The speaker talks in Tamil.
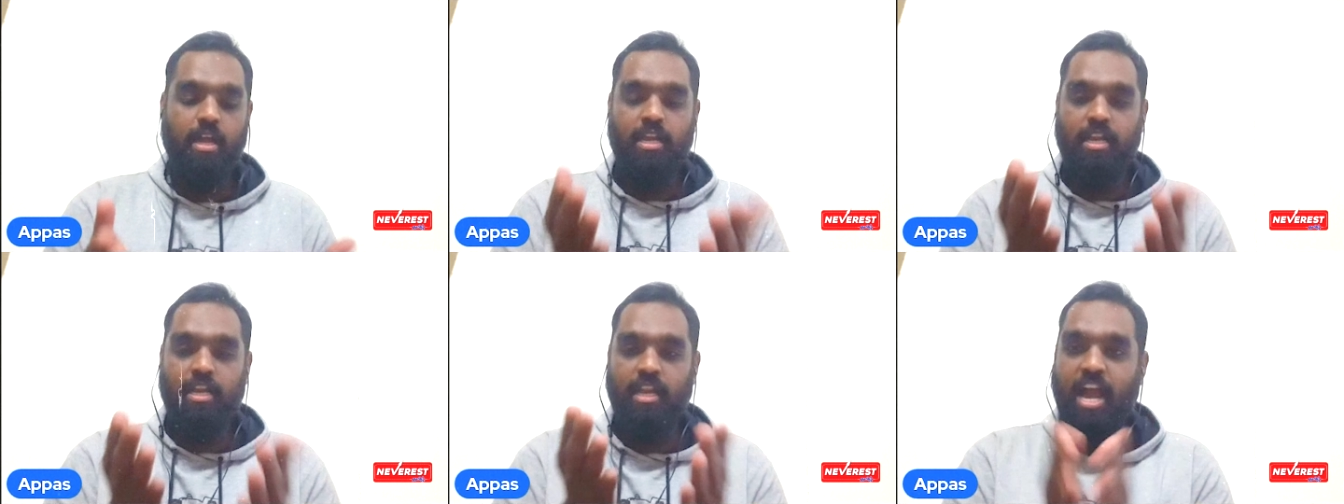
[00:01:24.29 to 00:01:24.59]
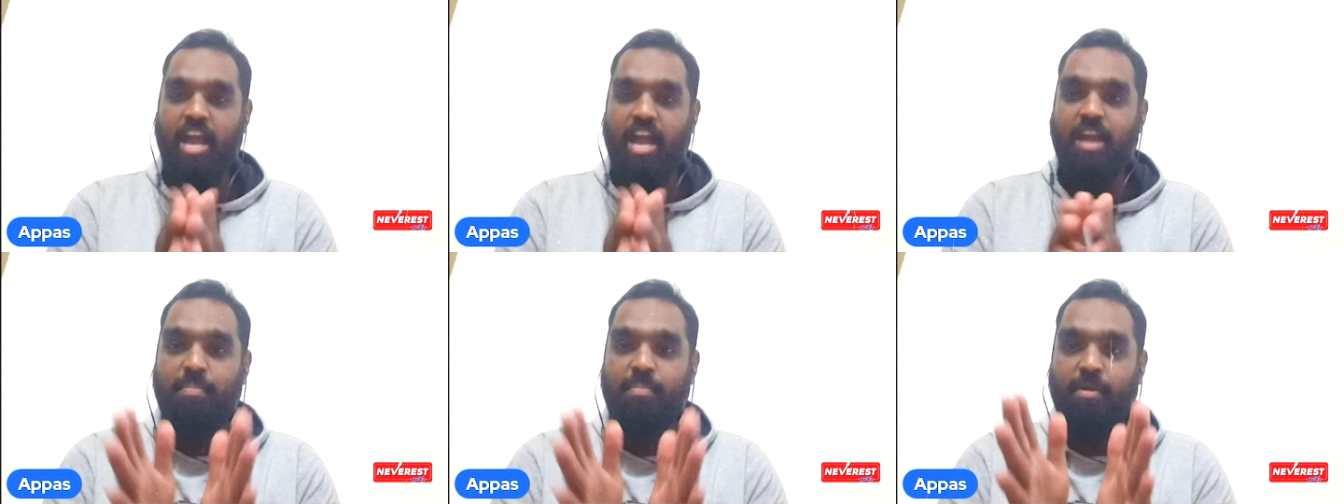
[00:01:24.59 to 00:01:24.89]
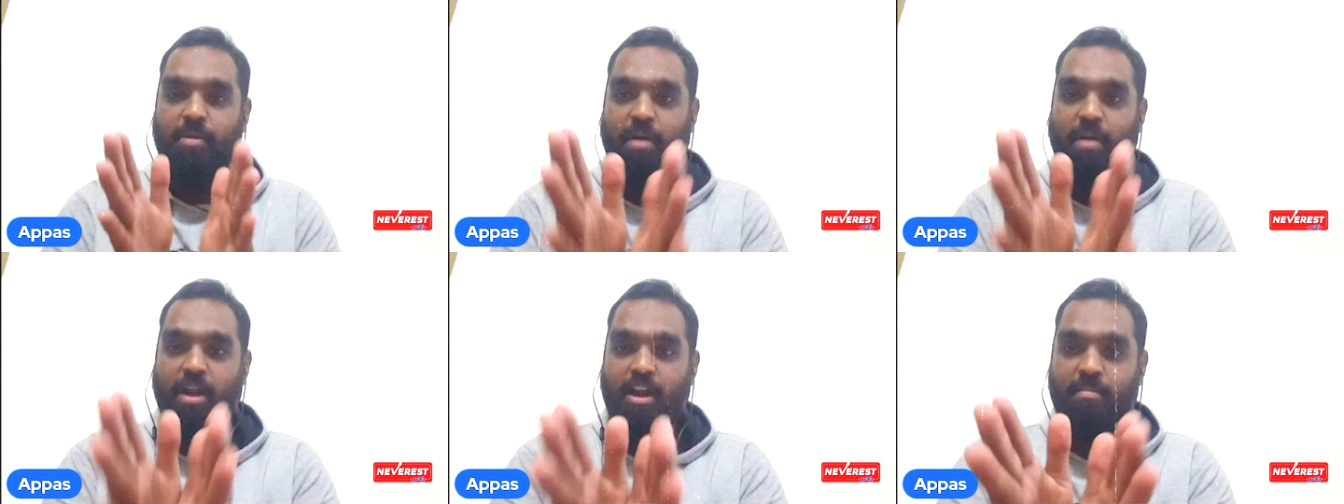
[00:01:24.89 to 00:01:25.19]

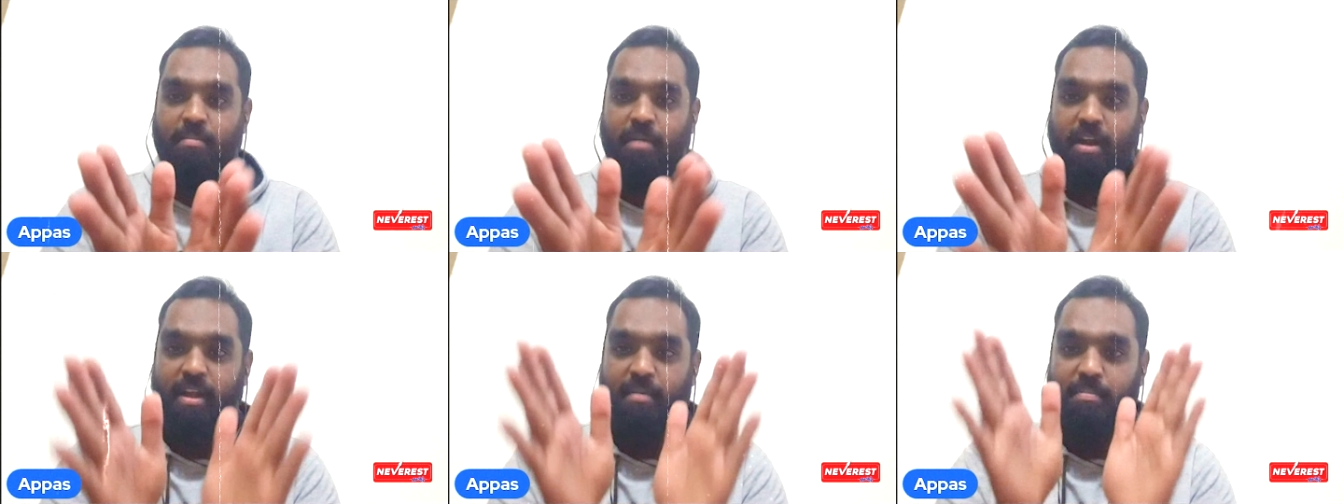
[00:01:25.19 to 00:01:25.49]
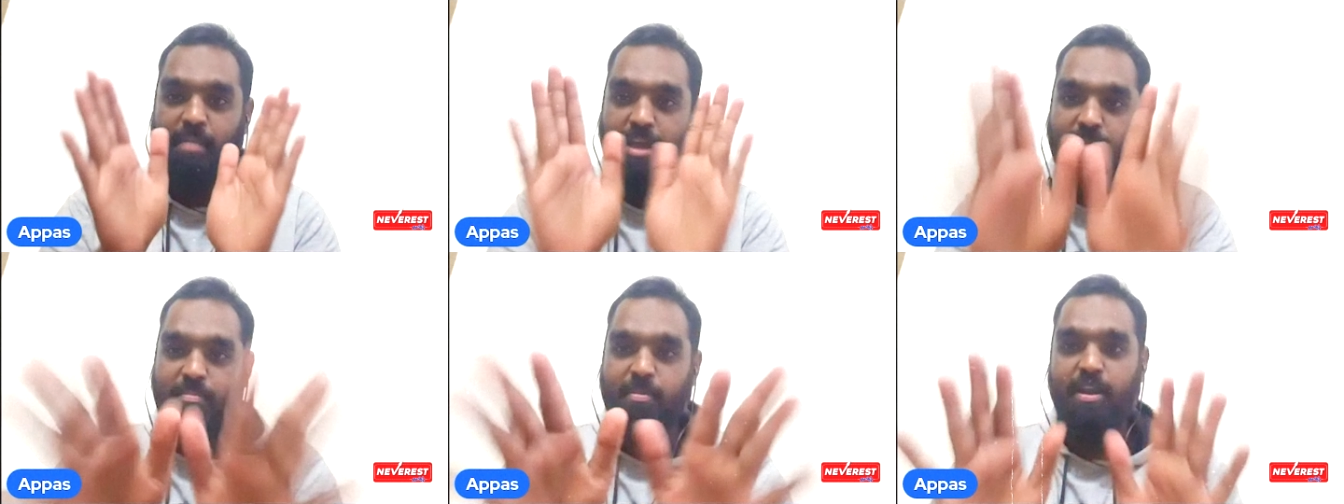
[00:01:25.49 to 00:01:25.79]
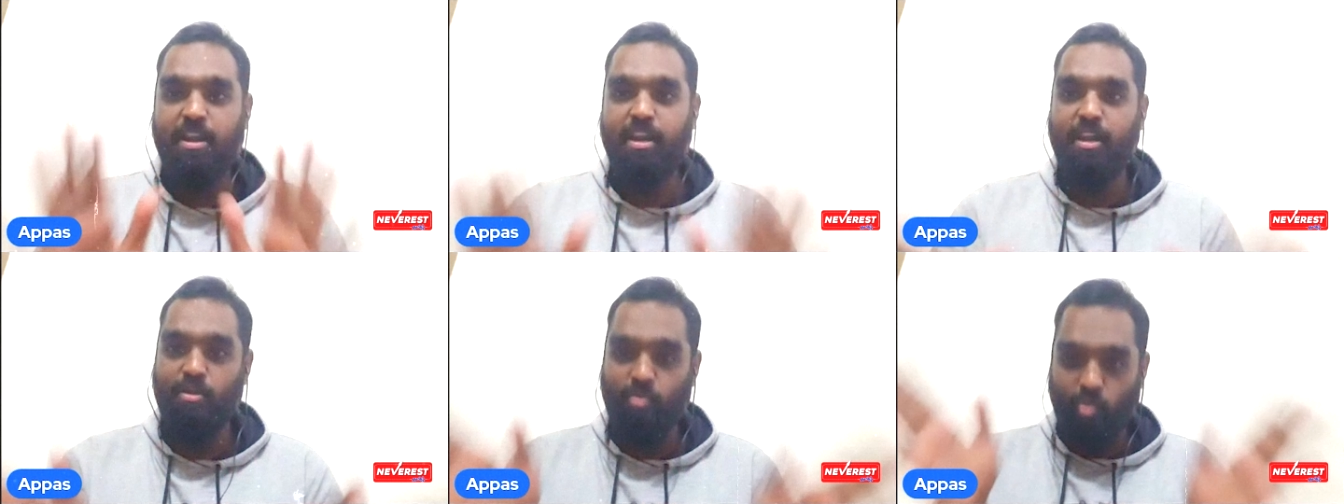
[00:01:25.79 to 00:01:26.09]
நியாயப்பிரமாணமான பைபிள்
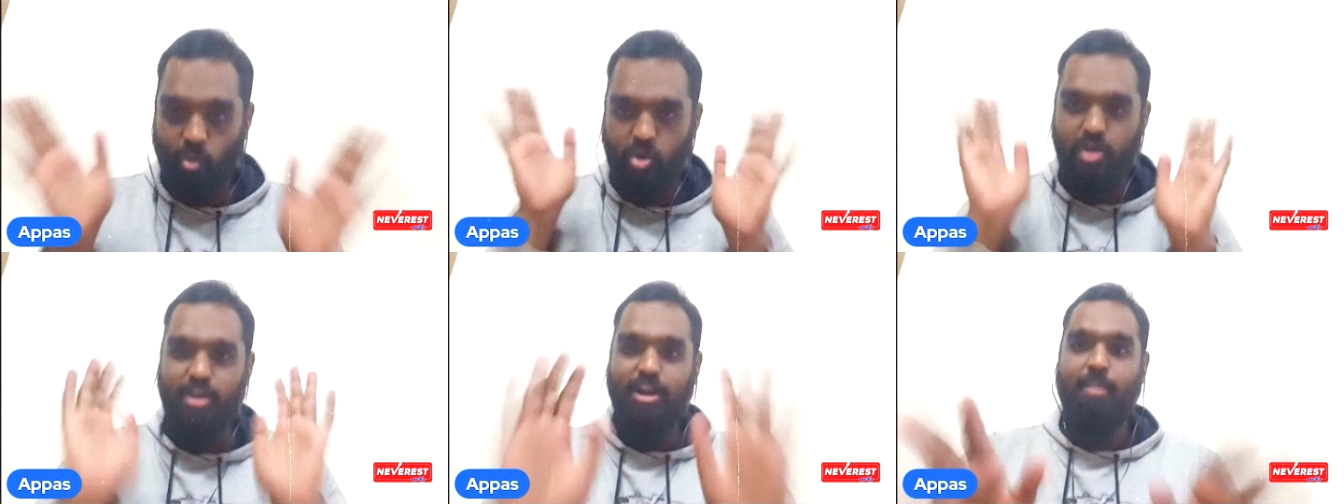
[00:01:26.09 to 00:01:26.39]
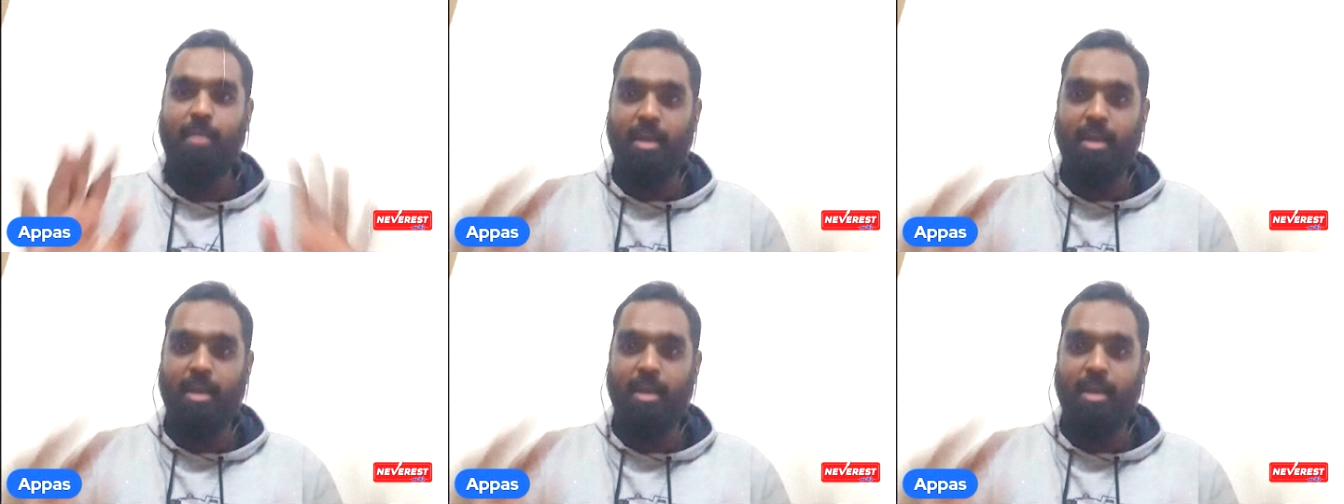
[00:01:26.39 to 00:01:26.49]
இருக்கு உங்க